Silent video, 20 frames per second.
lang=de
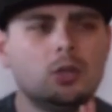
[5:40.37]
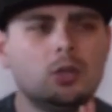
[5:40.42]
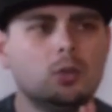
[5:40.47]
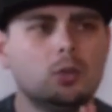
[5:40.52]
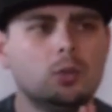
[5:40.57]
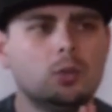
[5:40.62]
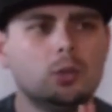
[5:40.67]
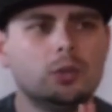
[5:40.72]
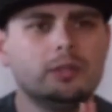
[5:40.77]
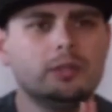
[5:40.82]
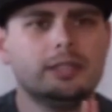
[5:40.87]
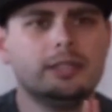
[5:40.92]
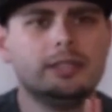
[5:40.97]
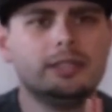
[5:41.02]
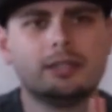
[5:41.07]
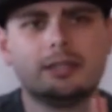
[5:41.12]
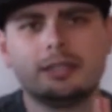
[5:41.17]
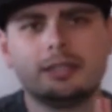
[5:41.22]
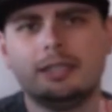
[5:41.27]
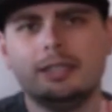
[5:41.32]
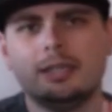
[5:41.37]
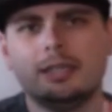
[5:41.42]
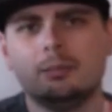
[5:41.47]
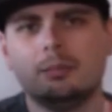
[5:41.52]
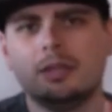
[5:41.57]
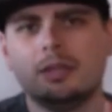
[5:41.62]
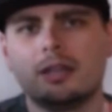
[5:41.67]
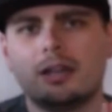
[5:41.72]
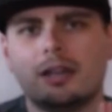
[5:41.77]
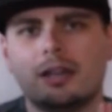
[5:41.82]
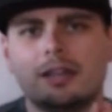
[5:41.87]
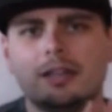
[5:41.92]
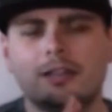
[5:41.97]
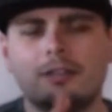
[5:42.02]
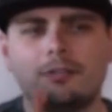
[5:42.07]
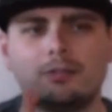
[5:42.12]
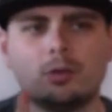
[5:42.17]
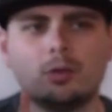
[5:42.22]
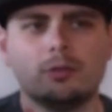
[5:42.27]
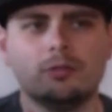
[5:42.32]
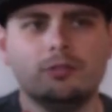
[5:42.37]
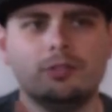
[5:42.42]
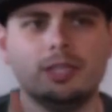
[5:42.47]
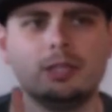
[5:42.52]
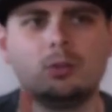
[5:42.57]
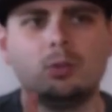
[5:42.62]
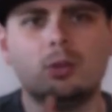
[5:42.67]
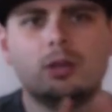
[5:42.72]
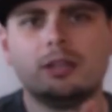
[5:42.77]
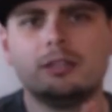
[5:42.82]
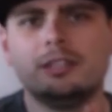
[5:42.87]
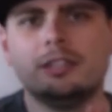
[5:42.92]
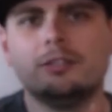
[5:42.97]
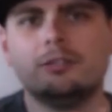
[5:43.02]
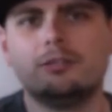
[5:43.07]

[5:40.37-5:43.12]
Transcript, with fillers: und ihr hier im Bereich von WQHD,